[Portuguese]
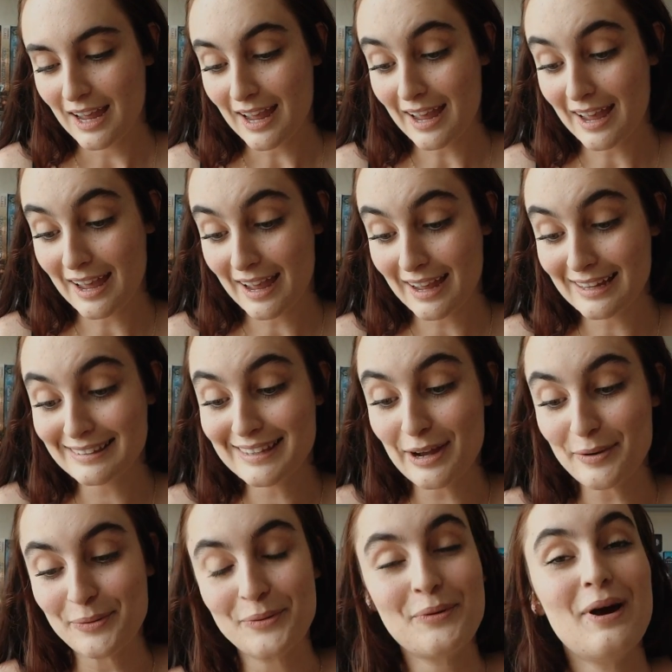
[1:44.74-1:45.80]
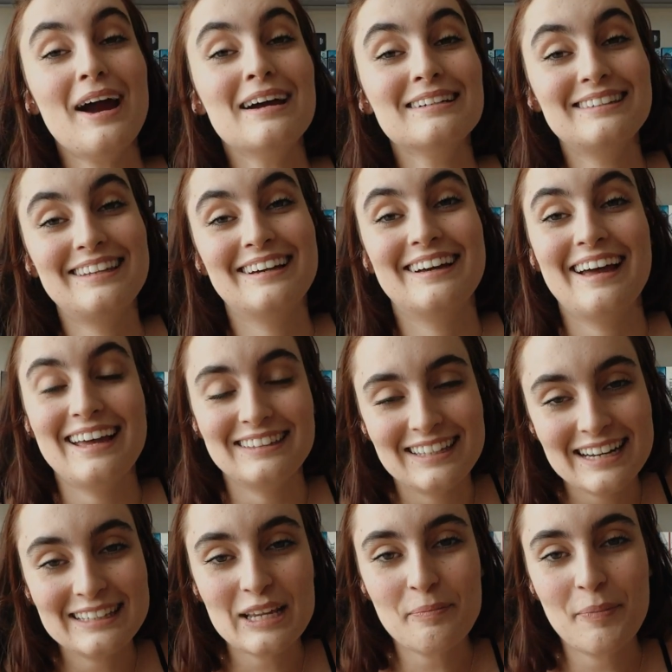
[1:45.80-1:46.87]
É, então, quarta é
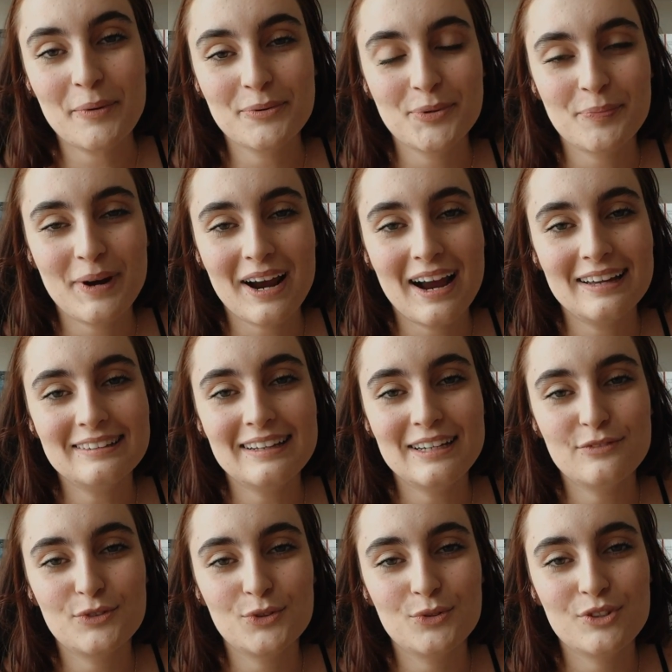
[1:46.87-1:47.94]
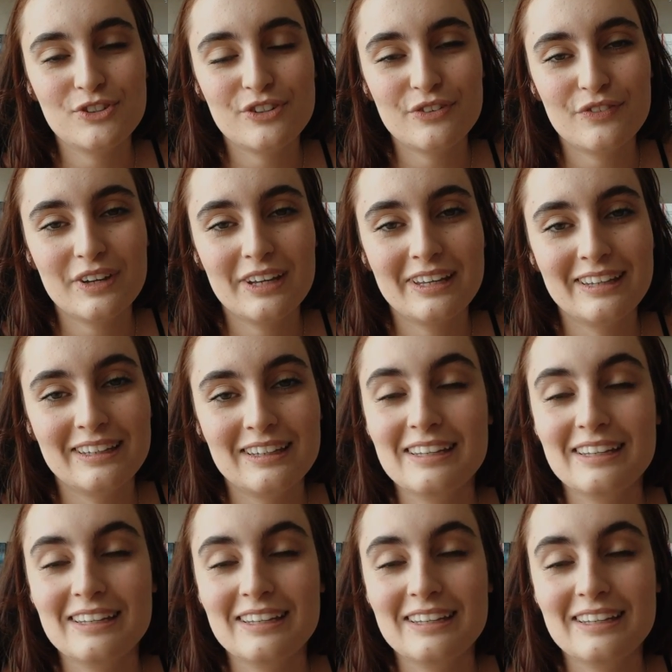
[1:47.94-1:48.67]
30 pontos para cada livro do Stephen King.